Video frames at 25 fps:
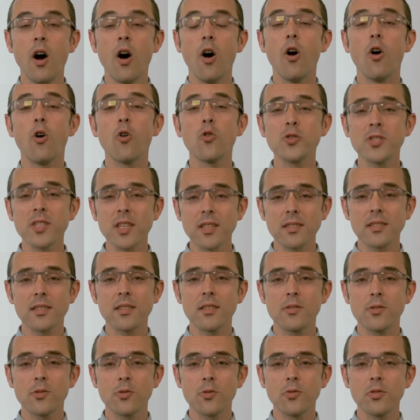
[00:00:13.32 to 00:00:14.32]
Or, au sein de cette
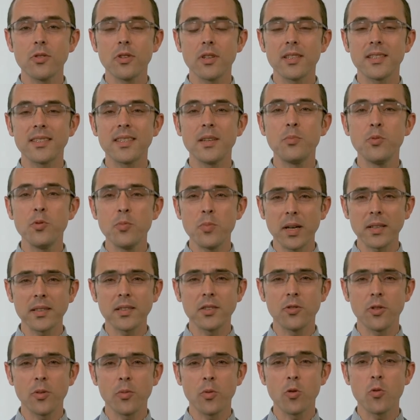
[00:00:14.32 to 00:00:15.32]
zone, c'est plus
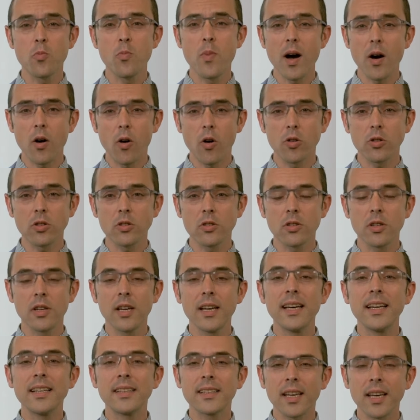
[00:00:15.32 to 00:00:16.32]
particulièrement le Maroc,
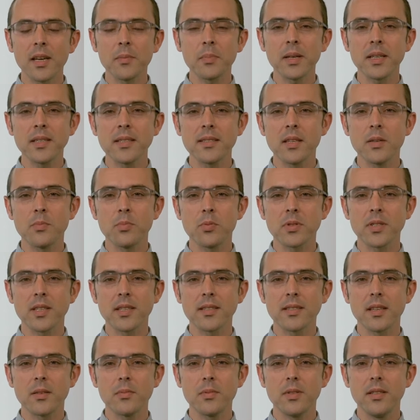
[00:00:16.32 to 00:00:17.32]
très prisé pour sa
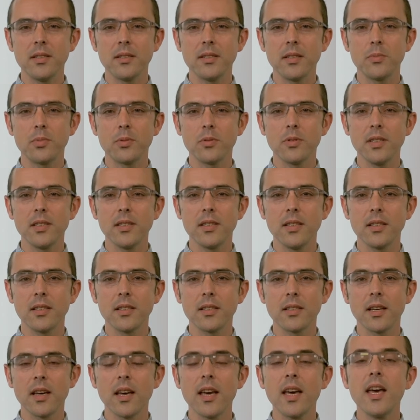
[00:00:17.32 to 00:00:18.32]
stabilité
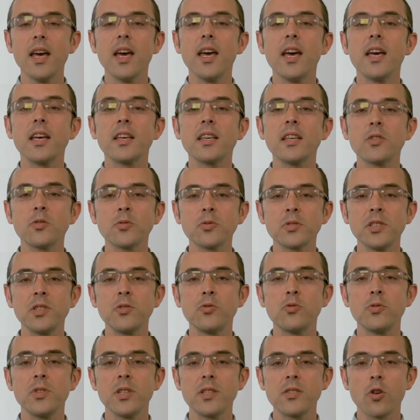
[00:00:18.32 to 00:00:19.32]
politique, qui
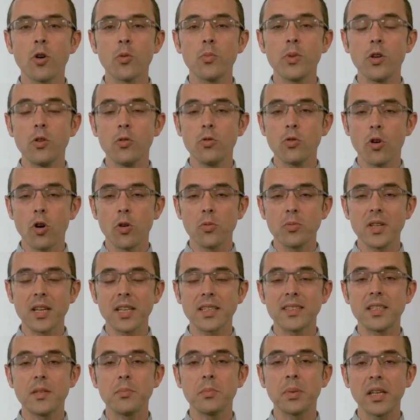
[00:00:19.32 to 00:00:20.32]
constitue désormais une rampe
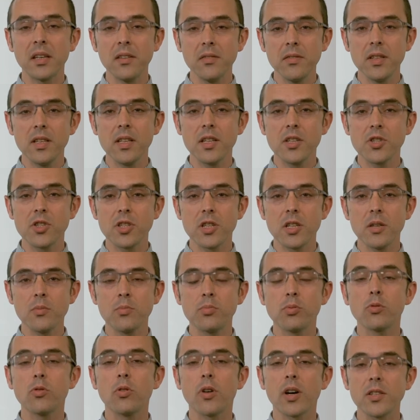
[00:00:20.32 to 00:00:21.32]
d'accès privilégiée
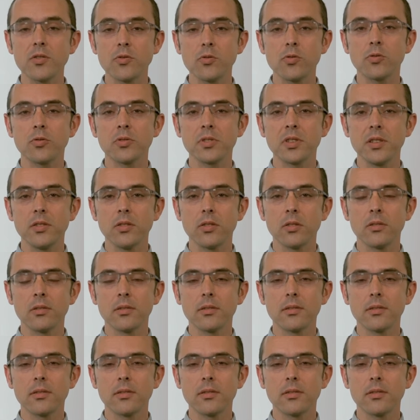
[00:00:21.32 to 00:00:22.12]
pour le reste du continent.